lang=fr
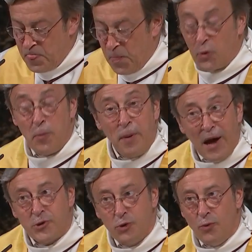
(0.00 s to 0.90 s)
Dans le
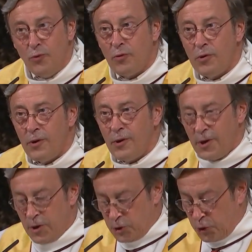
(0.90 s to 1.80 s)
pardon
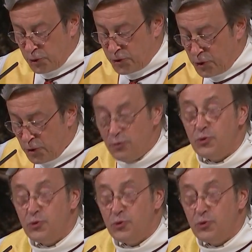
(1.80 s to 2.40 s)
que Dieu